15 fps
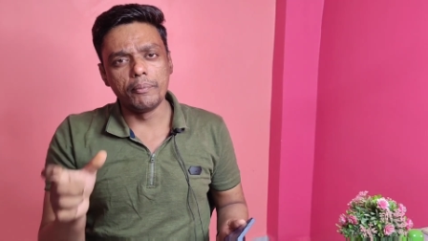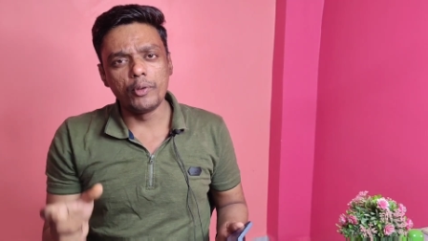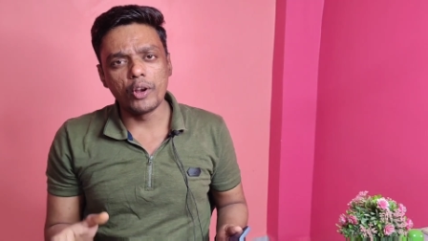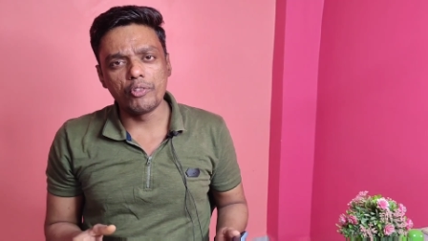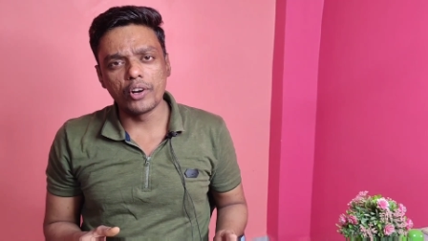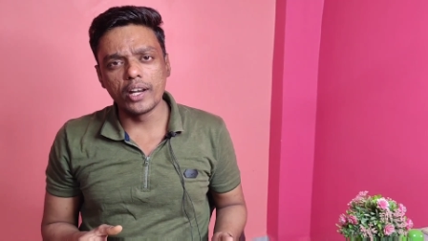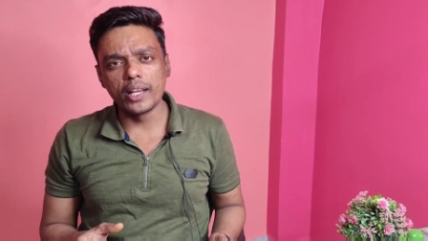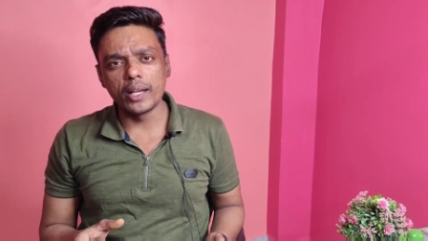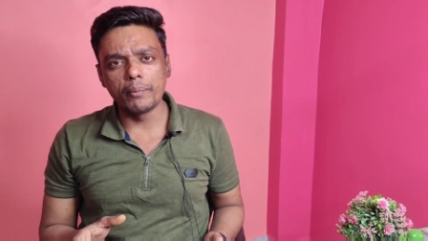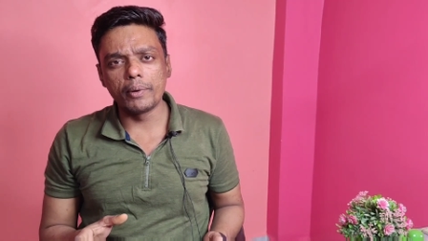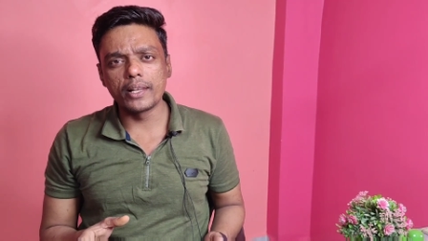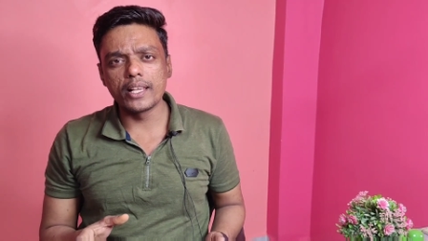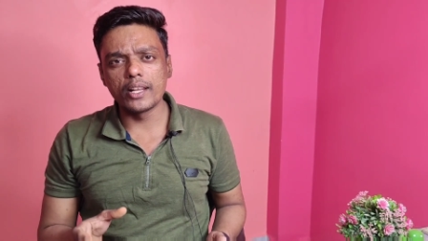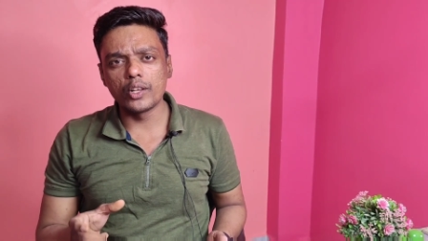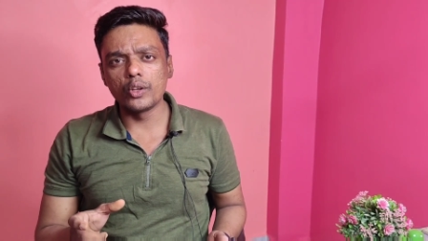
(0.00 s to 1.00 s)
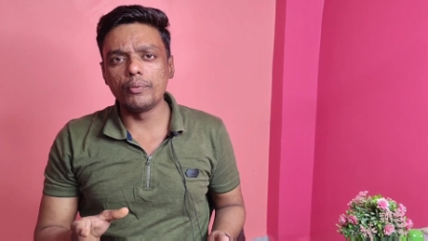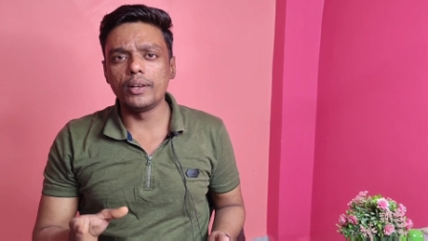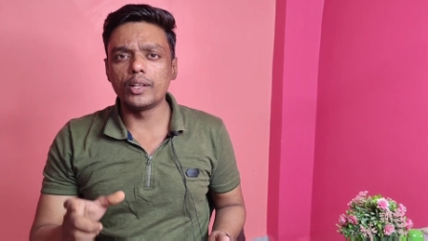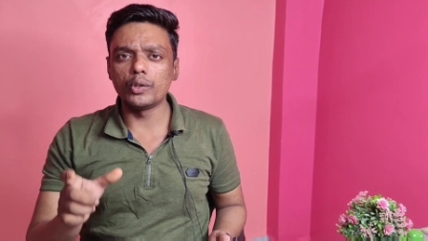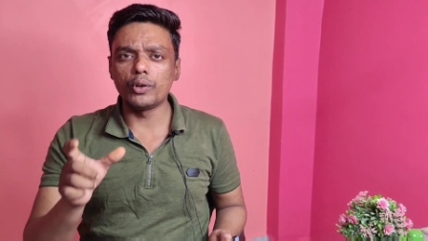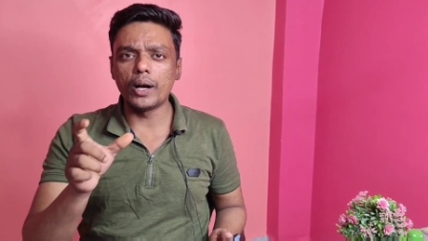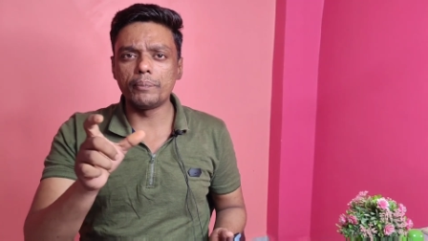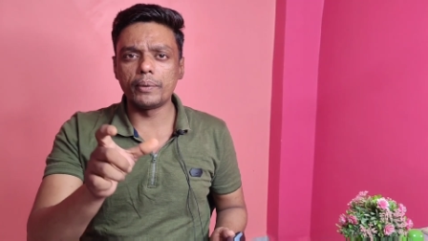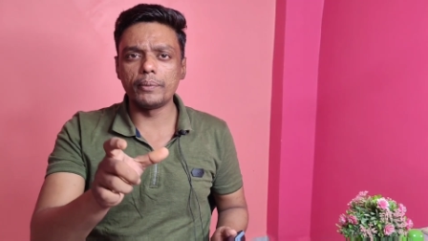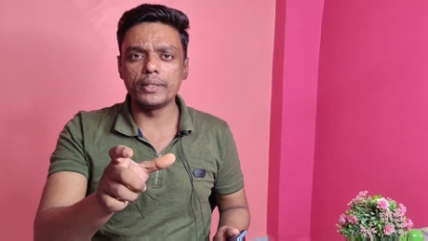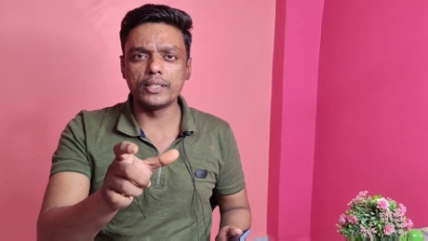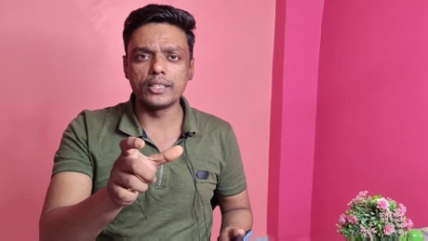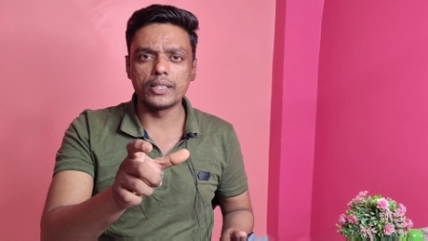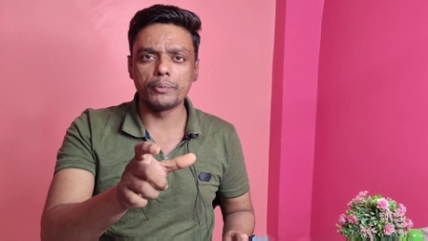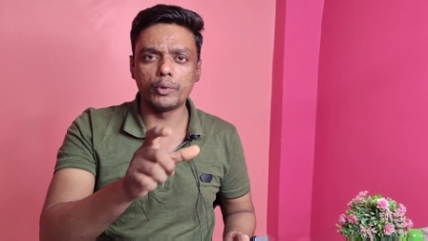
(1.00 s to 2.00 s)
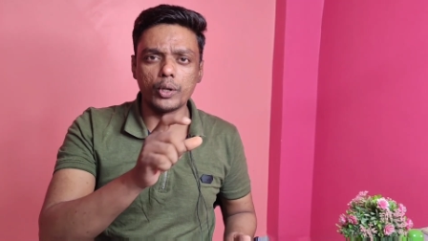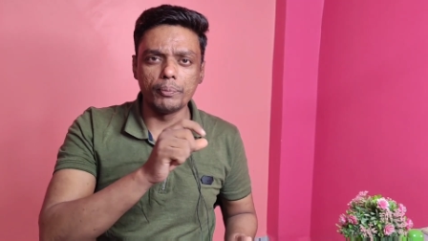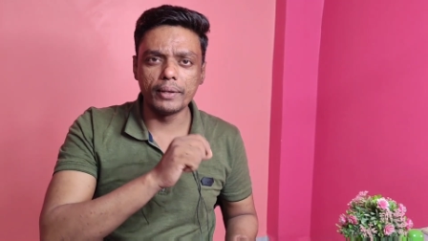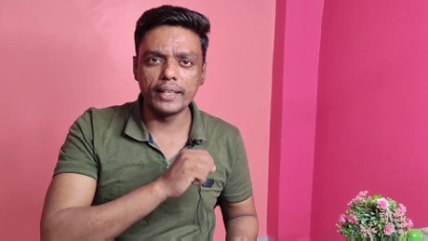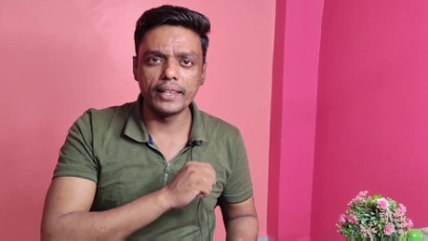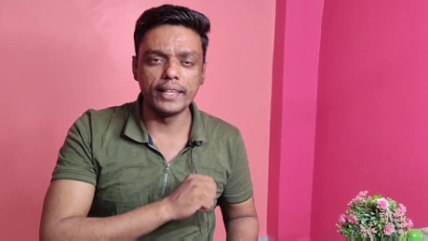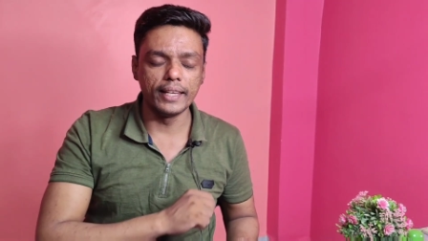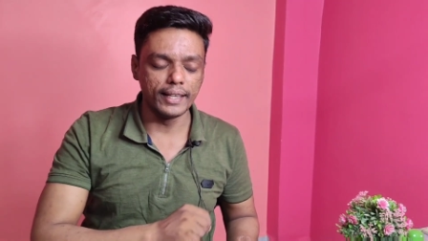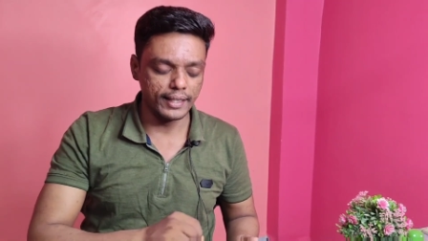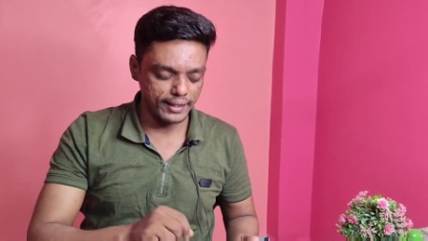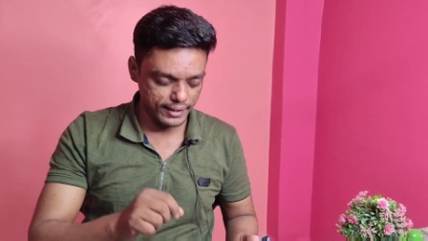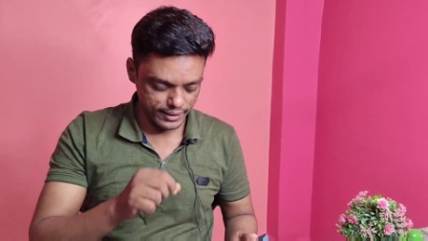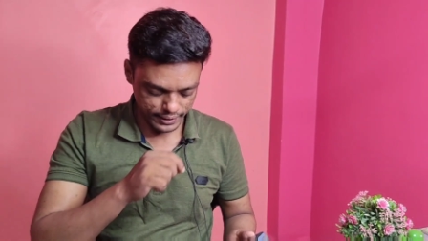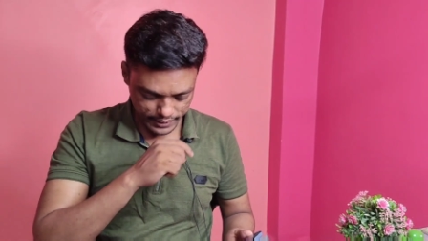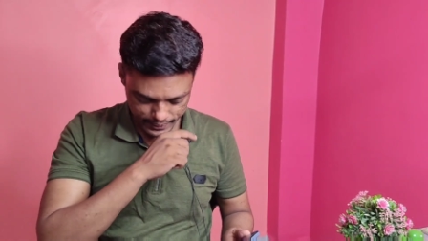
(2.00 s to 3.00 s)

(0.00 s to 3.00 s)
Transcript: जब मेवा फोर्टीन की अपडेट देखने को मिले तो वहाँ पर भी इसकी सपोर्ट हमें दे